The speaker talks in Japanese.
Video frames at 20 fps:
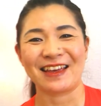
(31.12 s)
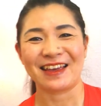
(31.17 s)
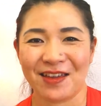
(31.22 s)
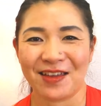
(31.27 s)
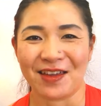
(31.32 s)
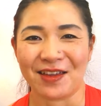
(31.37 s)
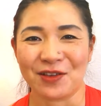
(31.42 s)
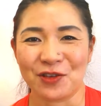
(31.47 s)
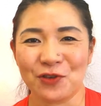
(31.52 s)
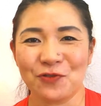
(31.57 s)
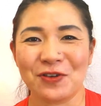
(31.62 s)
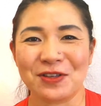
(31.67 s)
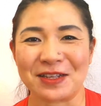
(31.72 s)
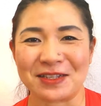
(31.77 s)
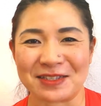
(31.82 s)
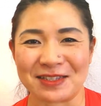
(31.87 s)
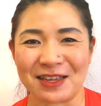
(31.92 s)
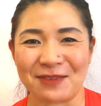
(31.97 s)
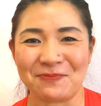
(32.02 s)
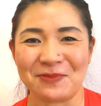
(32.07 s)
え今日は
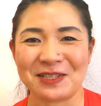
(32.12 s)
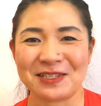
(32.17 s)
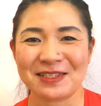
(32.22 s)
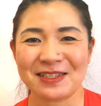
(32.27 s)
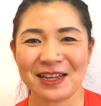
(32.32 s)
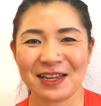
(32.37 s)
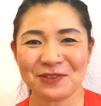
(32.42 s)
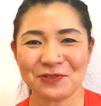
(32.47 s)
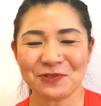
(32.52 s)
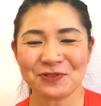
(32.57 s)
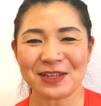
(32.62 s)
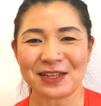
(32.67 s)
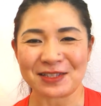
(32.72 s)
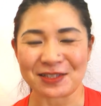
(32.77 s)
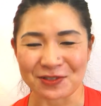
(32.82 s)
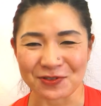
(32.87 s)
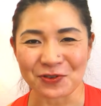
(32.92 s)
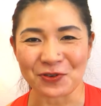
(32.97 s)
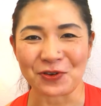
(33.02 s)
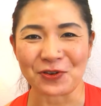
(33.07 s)
ですね、ミスター
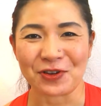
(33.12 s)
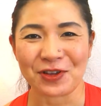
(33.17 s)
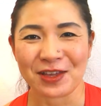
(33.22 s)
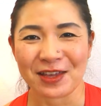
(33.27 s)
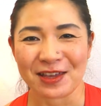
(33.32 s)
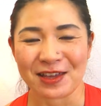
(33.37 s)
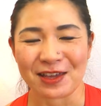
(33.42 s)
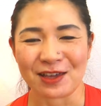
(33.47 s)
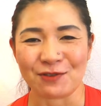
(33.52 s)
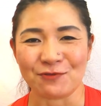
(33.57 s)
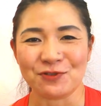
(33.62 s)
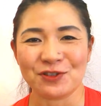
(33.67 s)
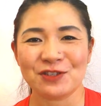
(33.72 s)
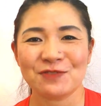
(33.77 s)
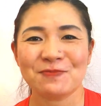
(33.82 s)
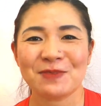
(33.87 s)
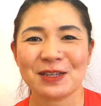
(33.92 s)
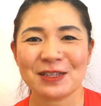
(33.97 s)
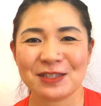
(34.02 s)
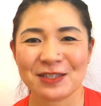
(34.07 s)
ドーナツのえ宇
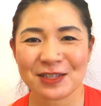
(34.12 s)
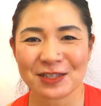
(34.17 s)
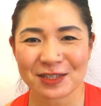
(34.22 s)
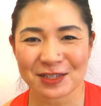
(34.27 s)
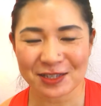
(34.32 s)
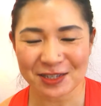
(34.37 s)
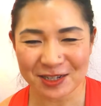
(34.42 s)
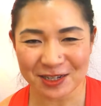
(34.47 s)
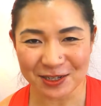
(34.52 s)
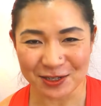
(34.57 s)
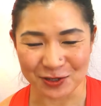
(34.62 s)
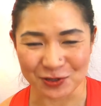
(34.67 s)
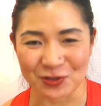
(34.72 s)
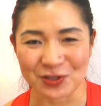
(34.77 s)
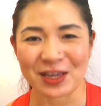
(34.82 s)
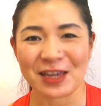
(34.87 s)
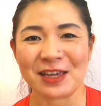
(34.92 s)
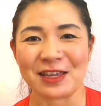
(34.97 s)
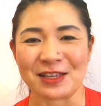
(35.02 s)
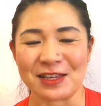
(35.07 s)
治抹茶
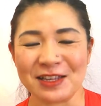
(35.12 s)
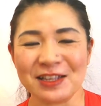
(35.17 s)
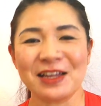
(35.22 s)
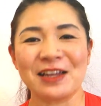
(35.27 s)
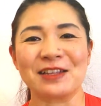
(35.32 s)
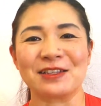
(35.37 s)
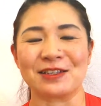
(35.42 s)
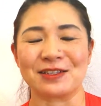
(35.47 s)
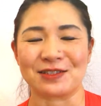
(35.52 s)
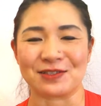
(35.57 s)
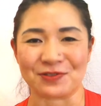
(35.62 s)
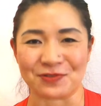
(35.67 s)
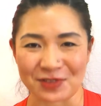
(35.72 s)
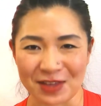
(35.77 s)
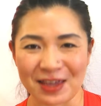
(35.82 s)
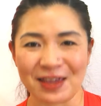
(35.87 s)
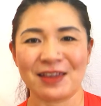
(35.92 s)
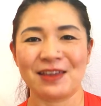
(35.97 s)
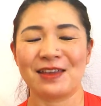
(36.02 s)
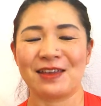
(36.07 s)
シリーズ第2弾ですよ
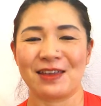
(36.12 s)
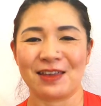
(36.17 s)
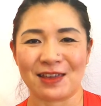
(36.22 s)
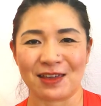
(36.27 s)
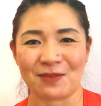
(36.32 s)
ね。